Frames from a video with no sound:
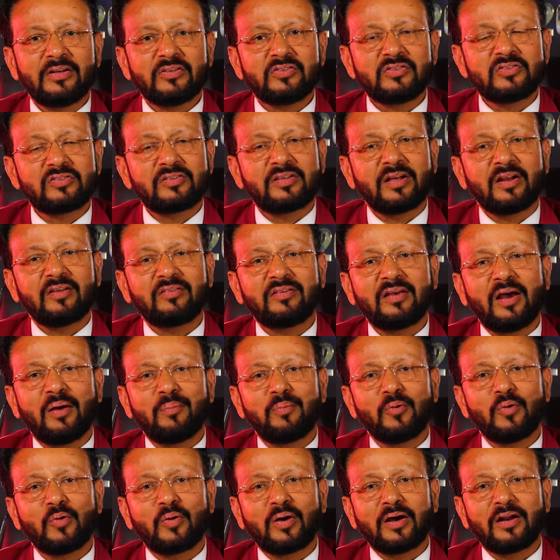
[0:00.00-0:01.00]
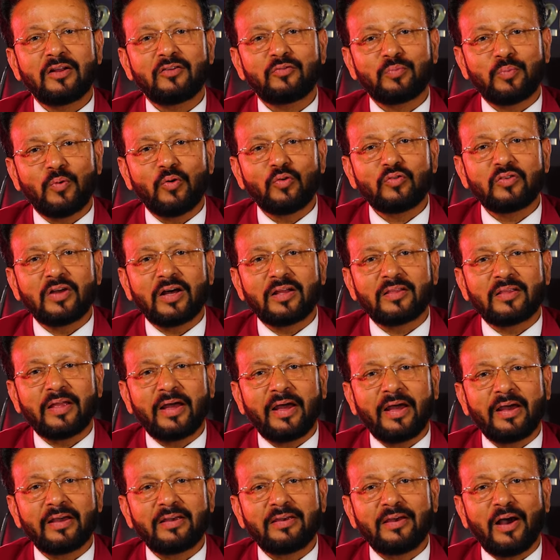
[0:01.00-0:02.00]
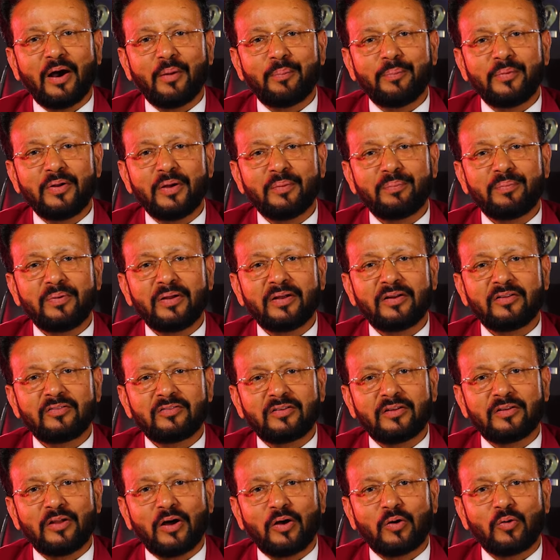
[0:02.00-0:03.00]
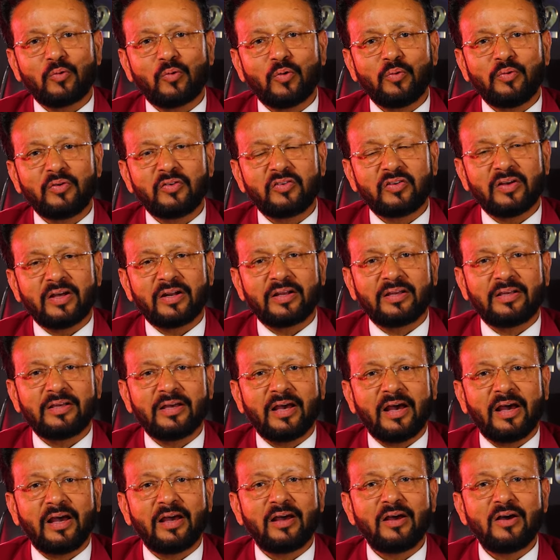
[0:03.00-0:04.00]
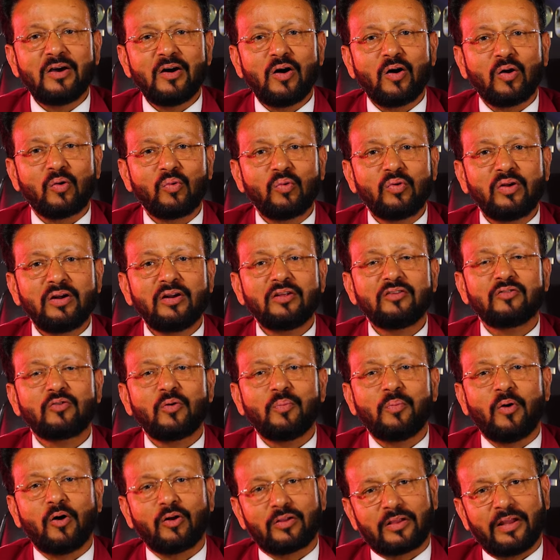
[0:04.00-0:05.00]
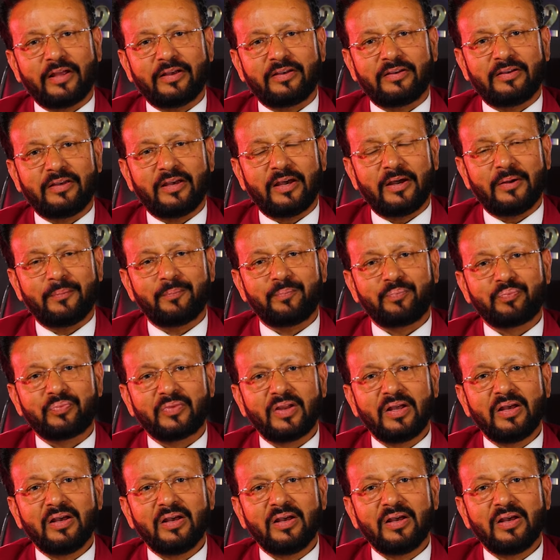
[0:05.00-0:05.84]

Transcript: जिस तरह से आप लोगों का रिस्पॉन्स आता है कि आपने अपने रिश्तेदारों को भी शेयर किया है और उन्होंने इसको बहुत लाइक किया है